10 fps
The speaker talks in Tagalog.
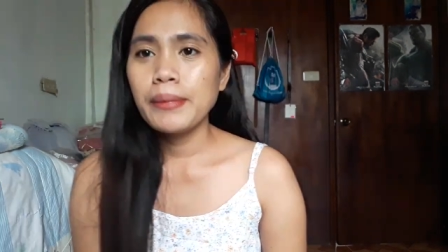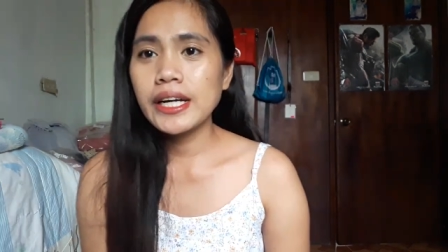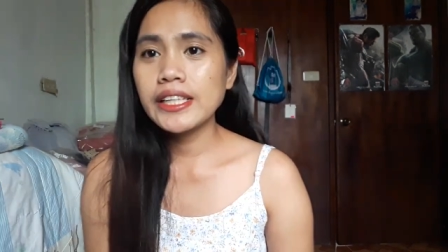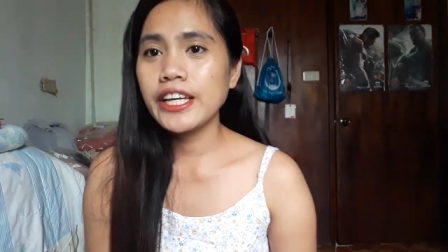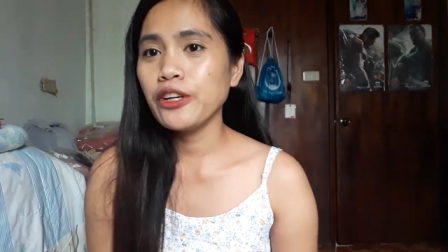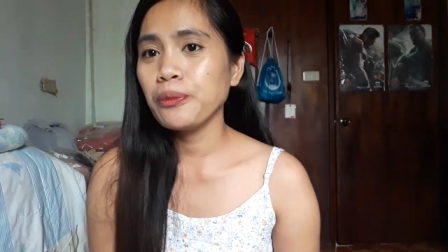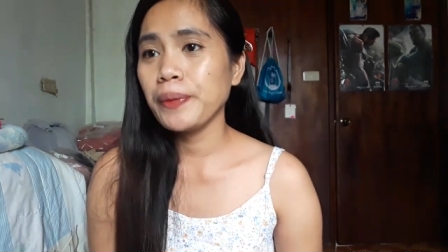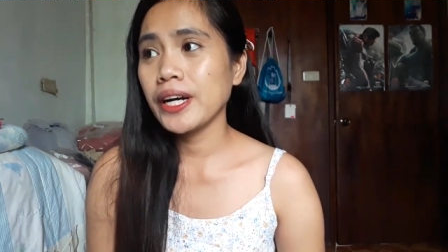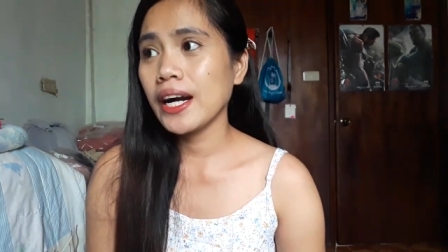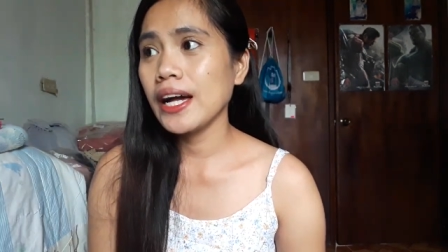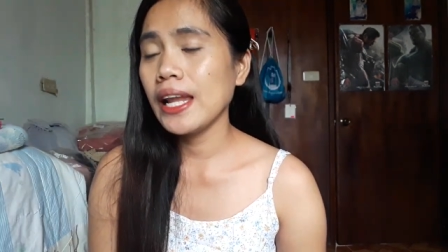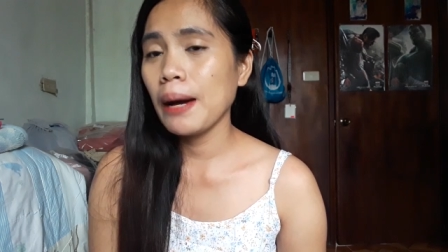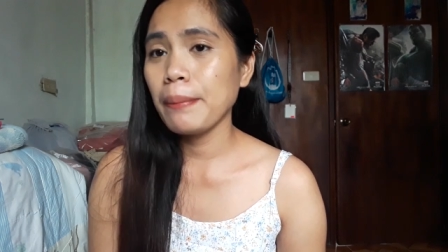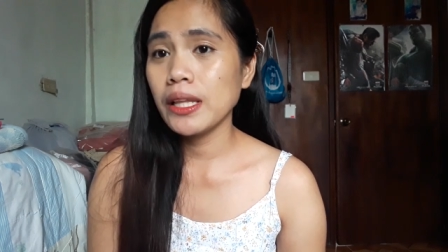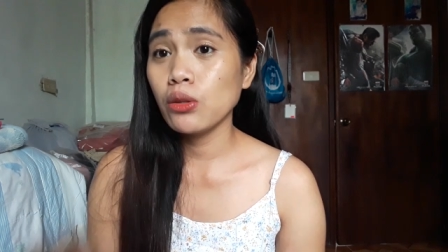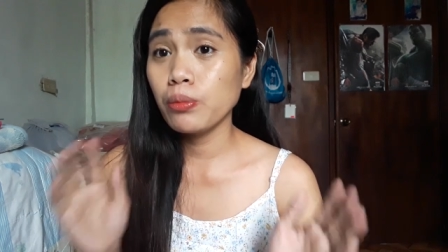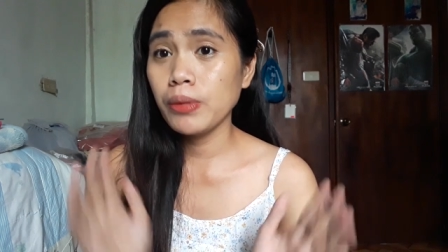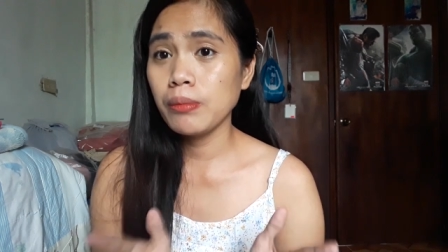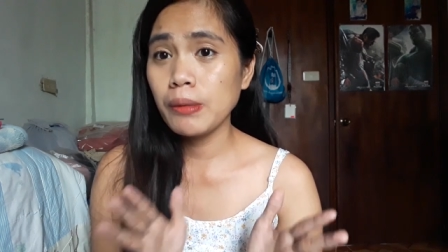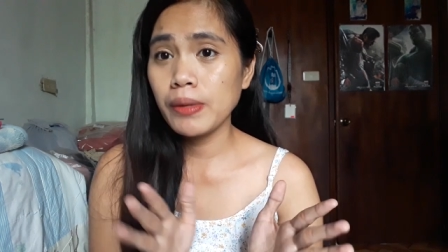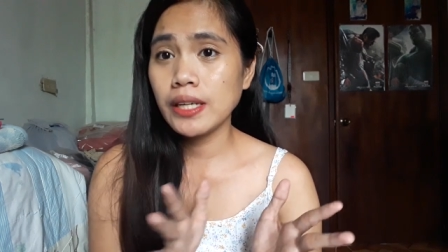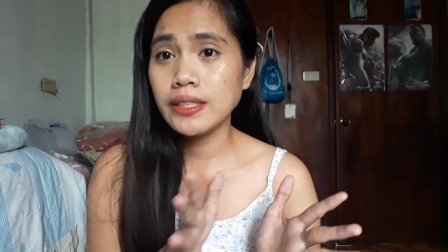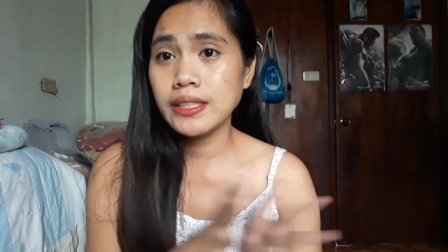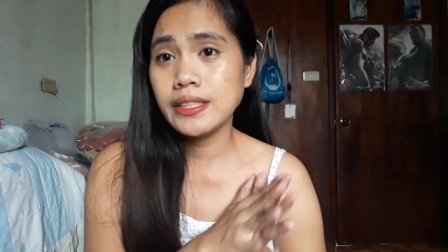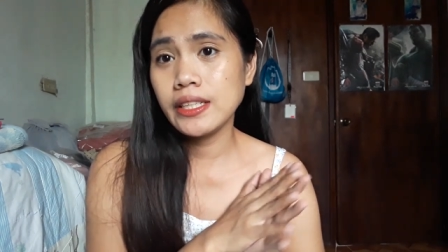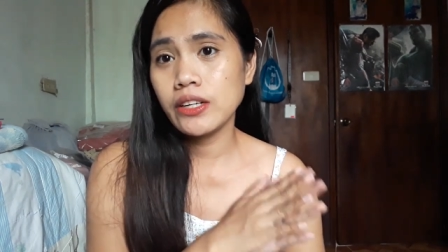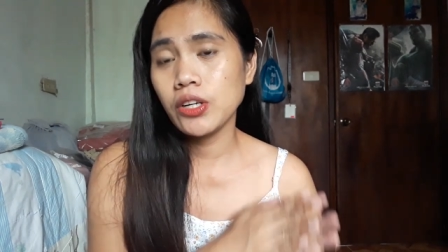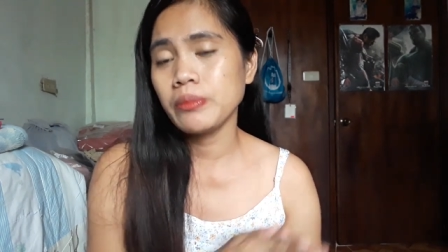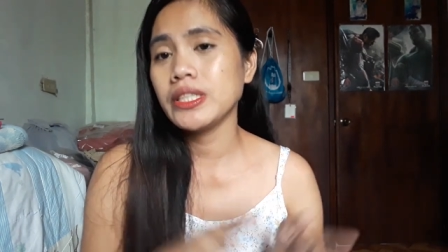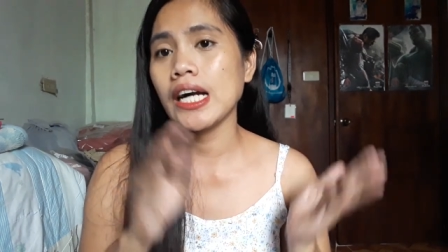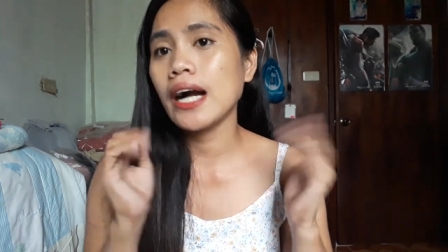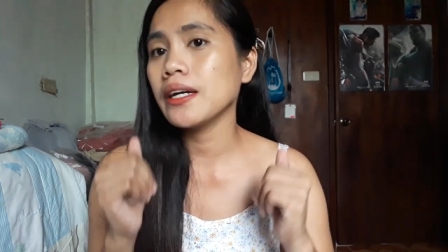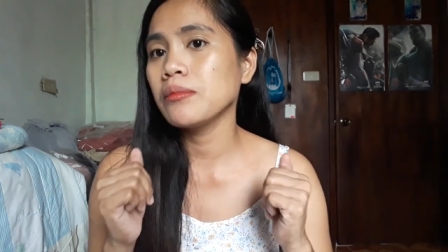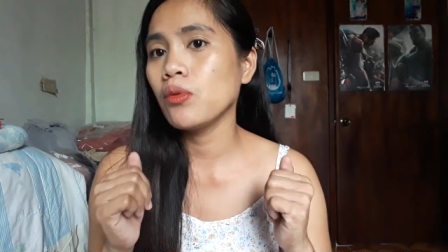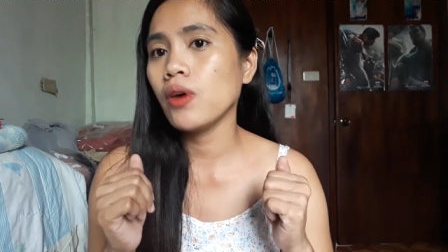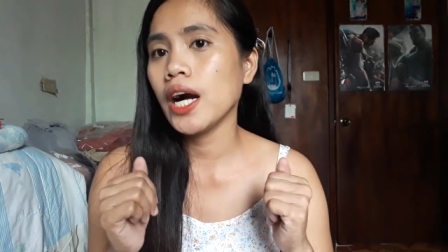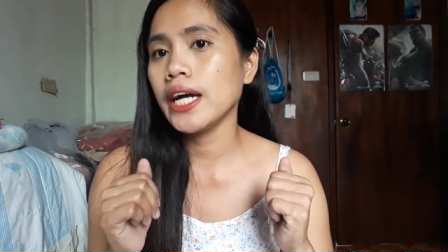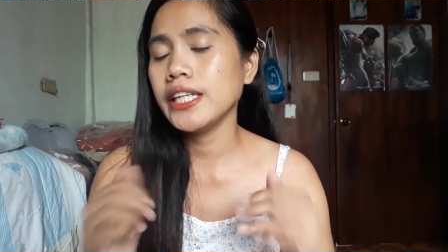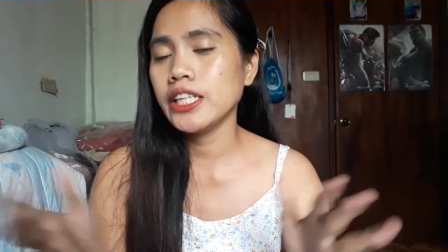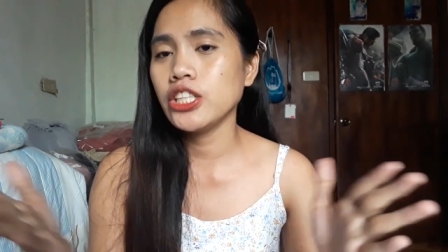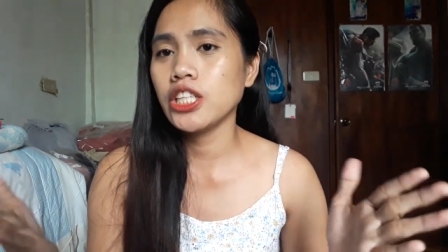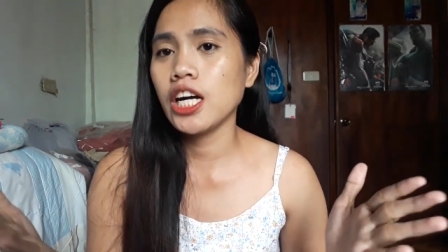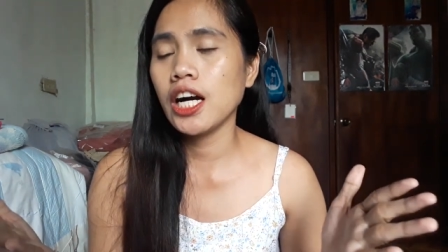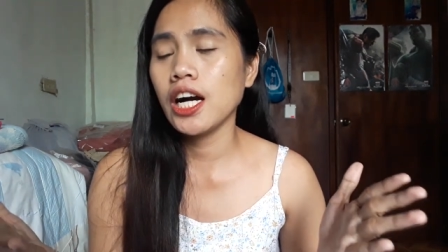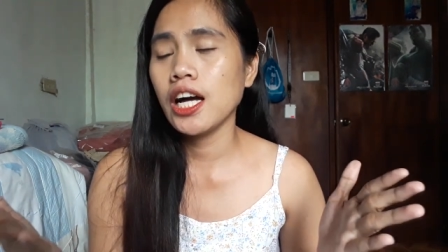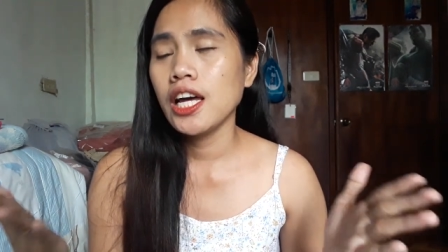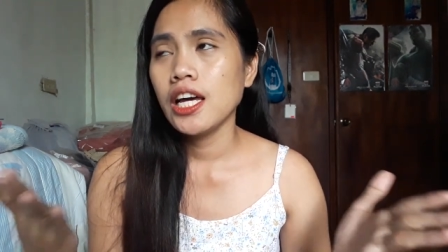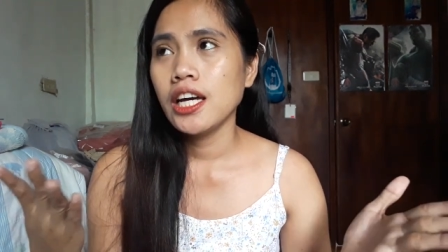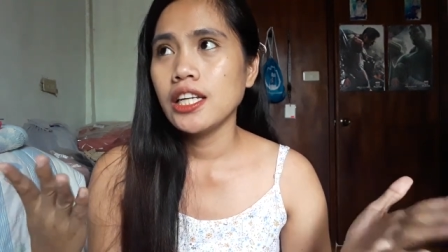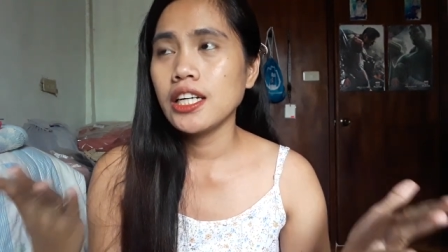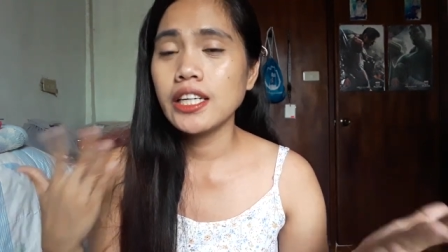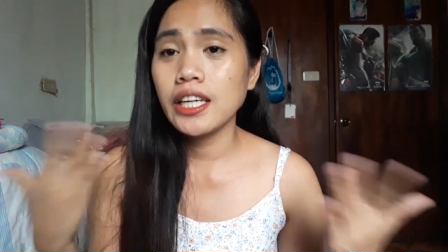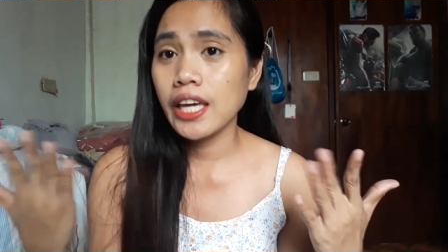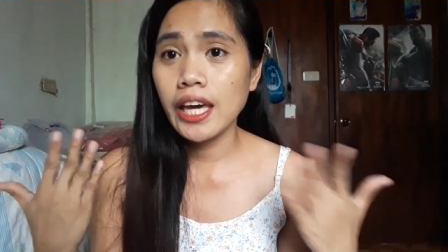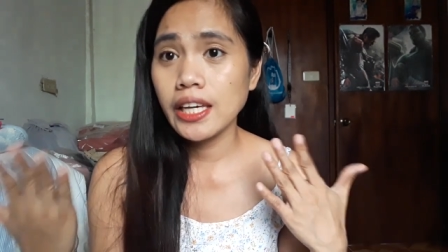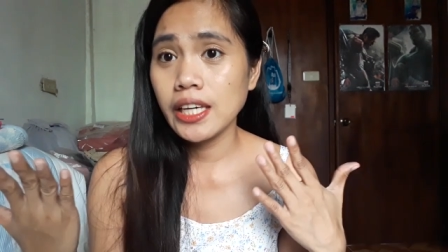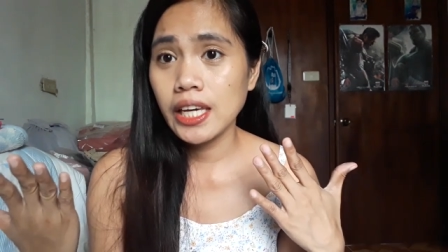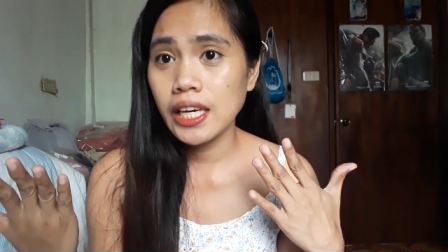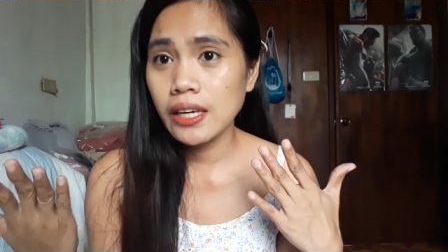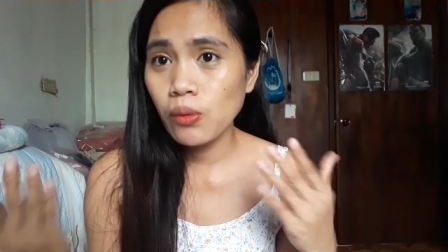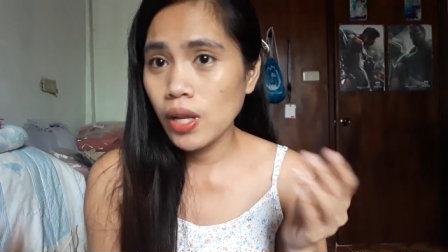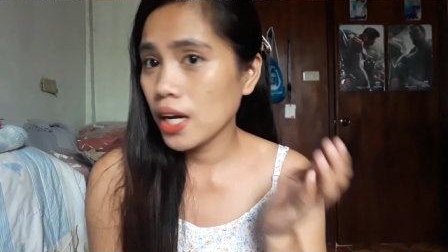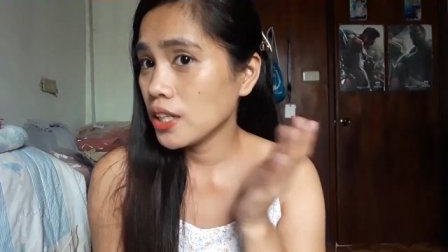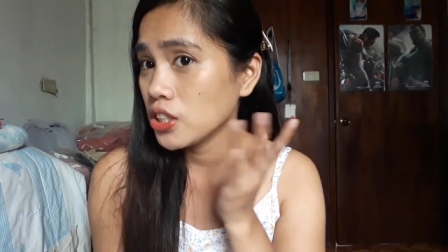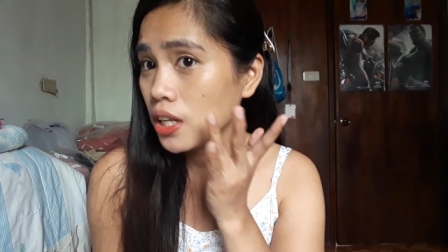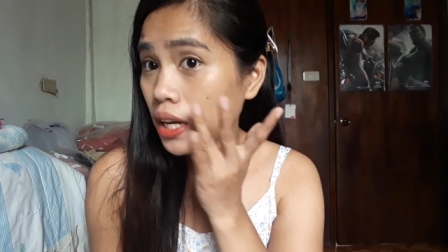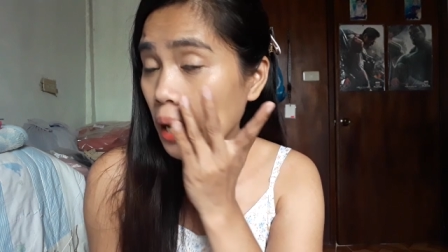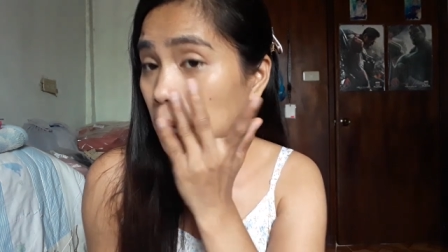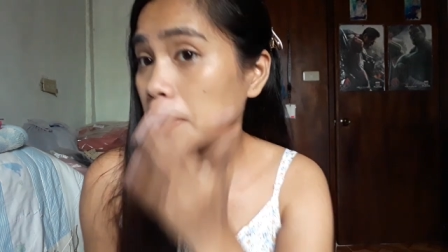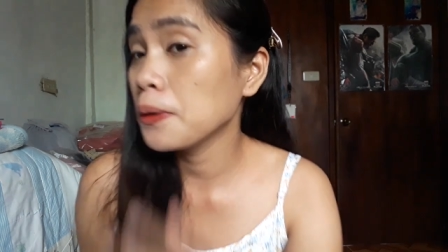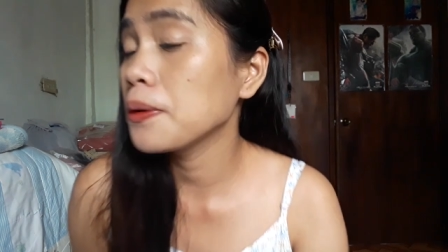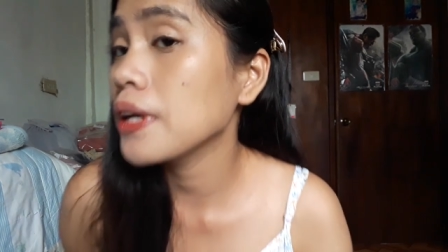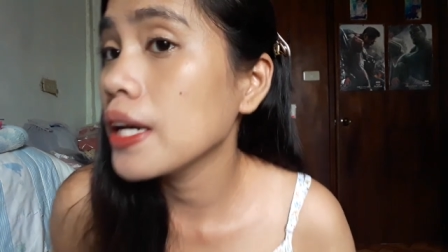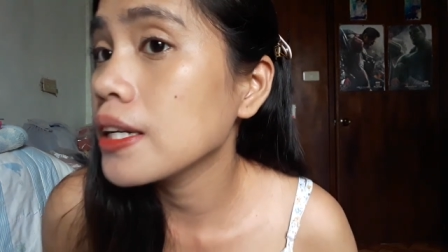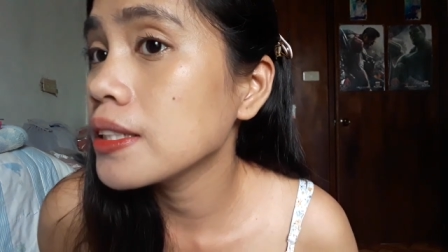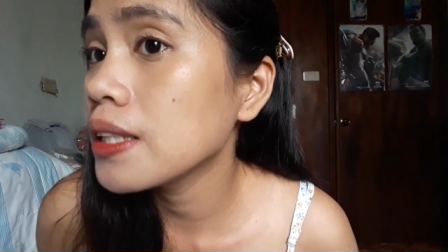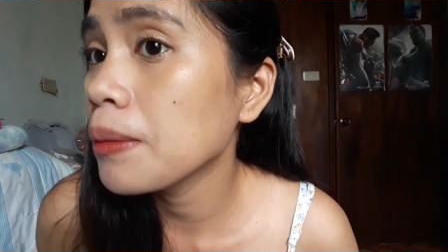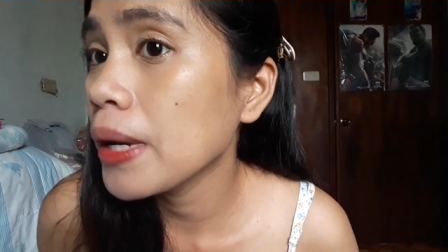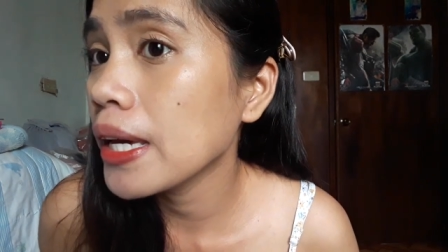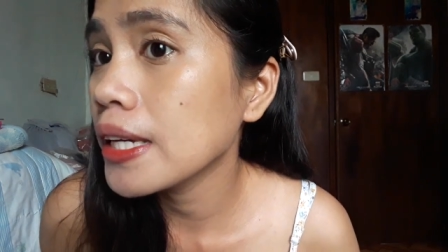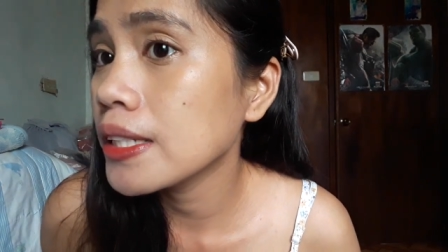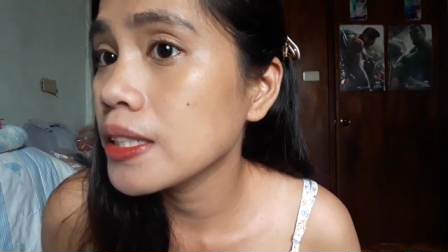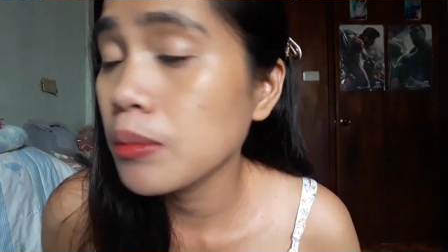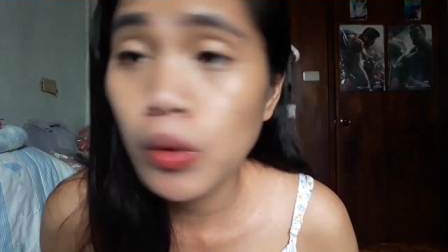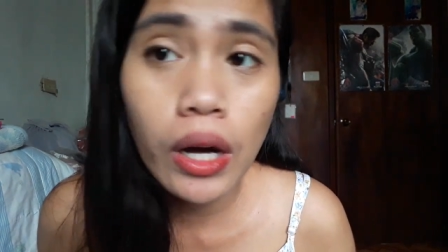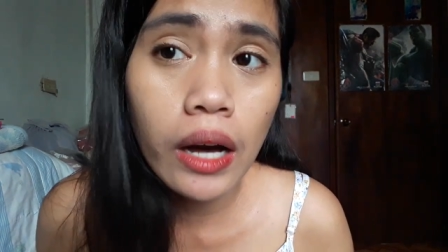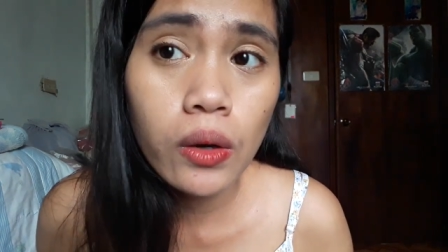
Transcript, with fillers: Maganda yung pagkakalapat ng BB Plus CC cream sa aking mukha. Hindi siya nagka-cakey. Wala siyang kahit anong cakeys na makikita sa mukha